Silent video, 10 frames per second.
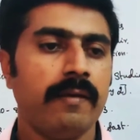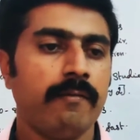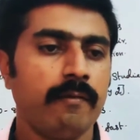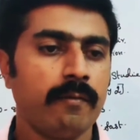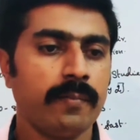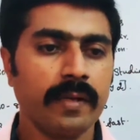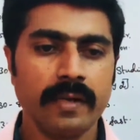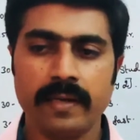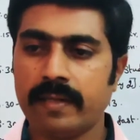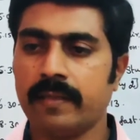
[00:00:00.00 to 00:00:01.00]
எவ்வளோ
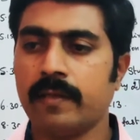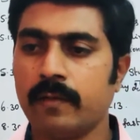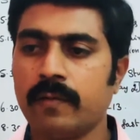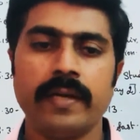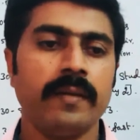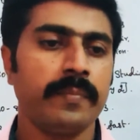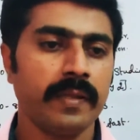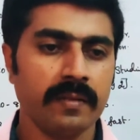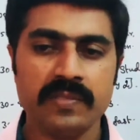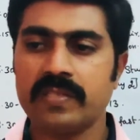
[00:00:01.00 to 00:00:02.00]
ப்ரில்லியண்டாக இருந்தாலும்
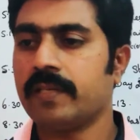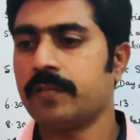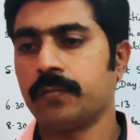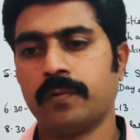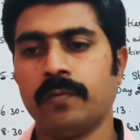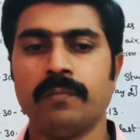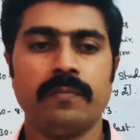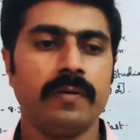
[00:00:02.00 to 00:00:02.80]
கண்டிப்பாக மிஸ்டேக்ஸ் வரும்